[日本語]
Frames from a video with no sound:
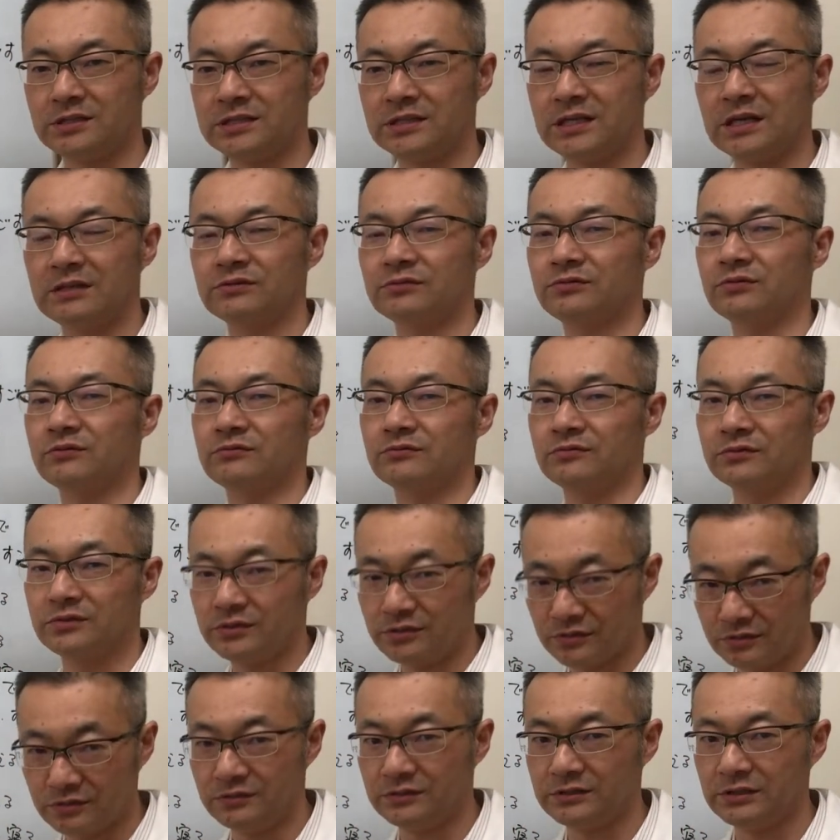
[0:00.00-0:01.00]
血が不足
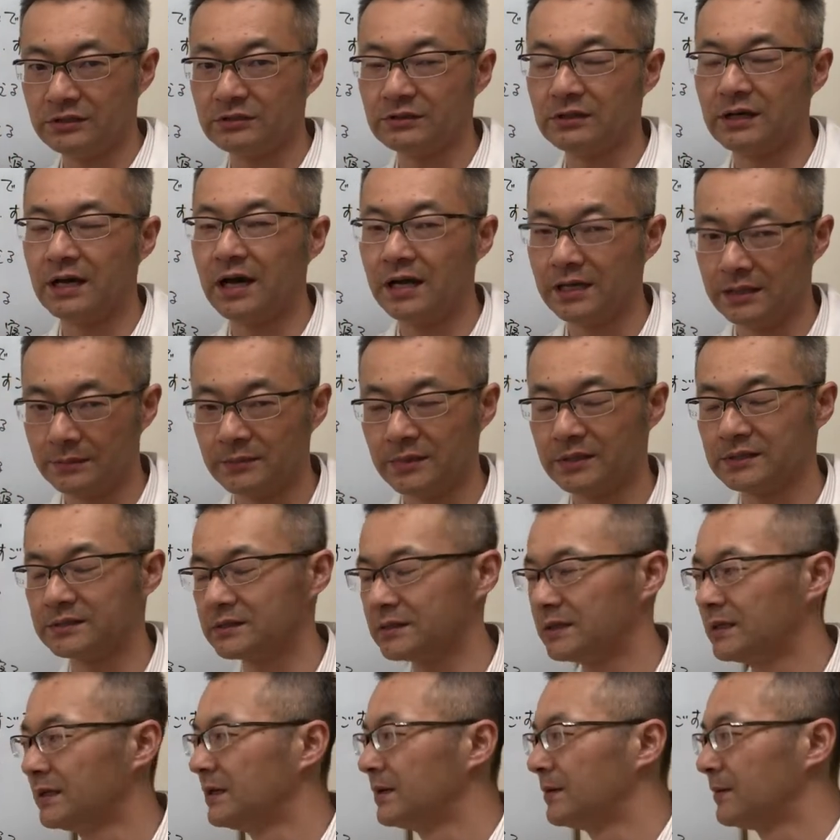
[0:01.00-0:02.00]
するっていうのがありま
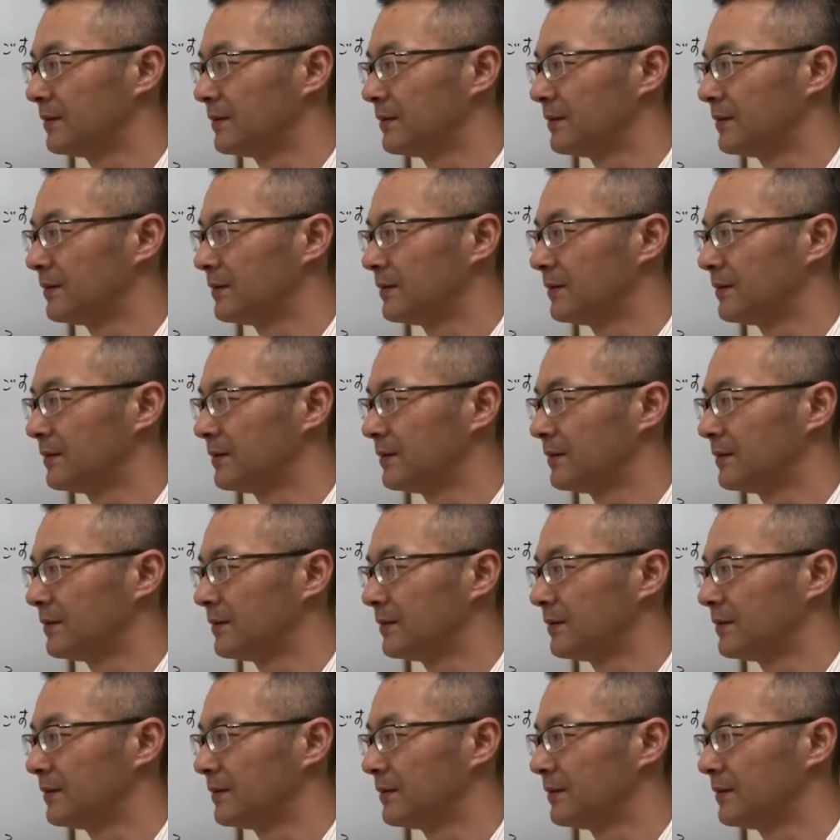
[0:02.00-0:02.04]
す